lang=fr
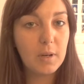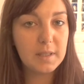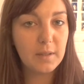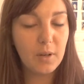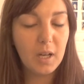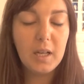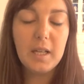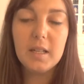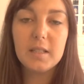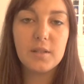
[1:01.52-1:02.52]
à savoir,
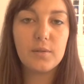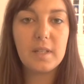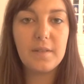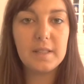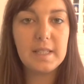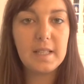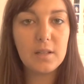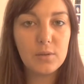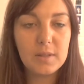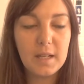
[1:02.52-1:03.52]
si vous avez des aides
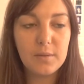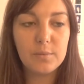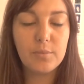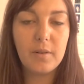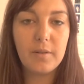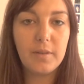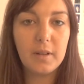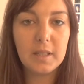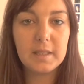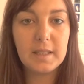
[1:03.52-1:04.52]
sociales, vous pouvez
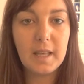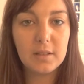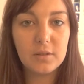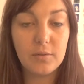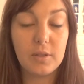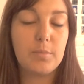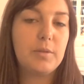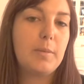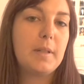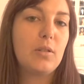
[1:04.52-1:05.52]
faire des cartes. Enfin, je ne
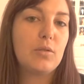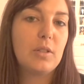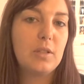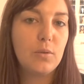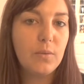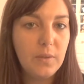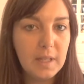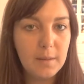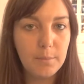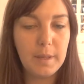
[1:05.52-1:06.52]
sais pas dans les autres
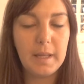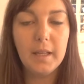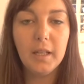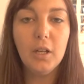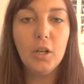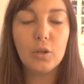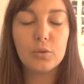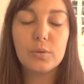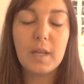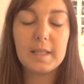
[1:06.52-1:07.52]
villes, mais en
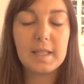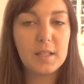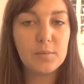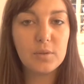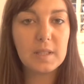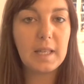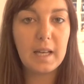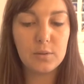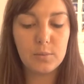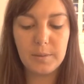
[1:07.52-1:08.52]
tout cas à Strasbourg, c'est
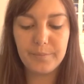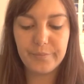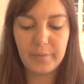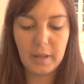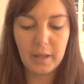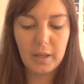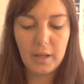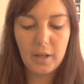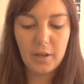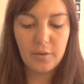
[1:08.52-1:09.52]
gratuit.
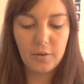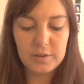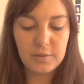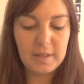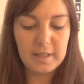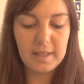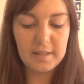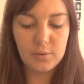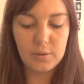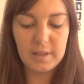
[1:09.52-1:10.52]
Si on a des
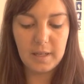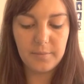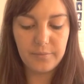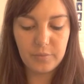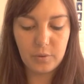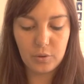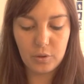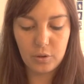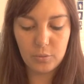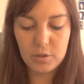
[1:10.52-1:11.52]
aides sociales. Donc
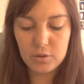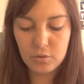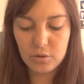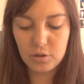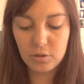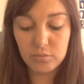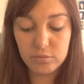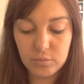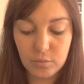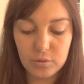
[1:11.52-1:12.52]
euh, moi, ce que j'ai
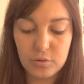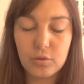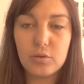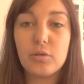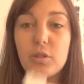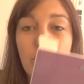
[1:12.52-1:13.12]
ce que